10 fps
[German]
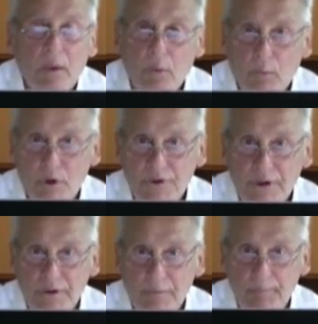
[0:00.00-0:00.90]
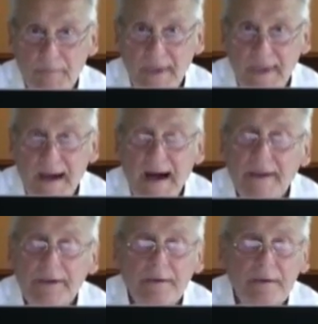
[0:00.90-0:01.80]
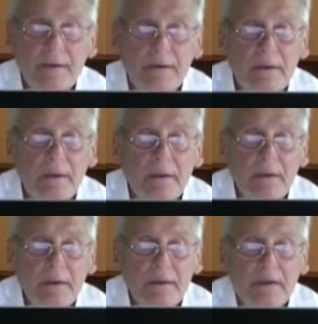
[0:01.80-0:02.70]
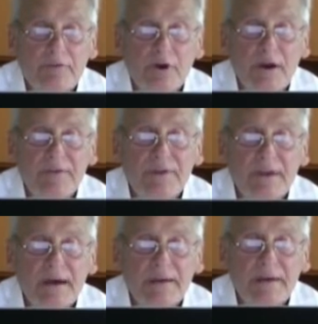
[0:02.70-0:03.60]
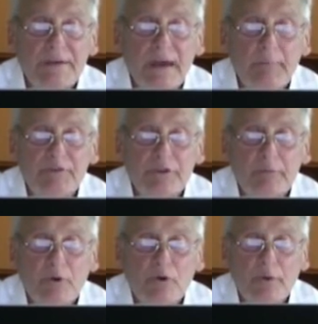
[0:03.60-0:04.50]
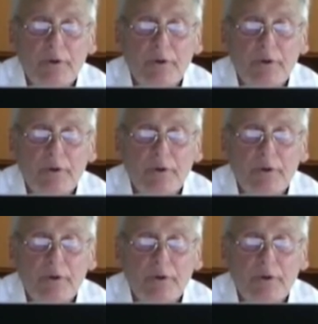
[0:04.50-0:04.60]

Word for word: Washington, Iran. Der VS-Senat hat die Abstimmung über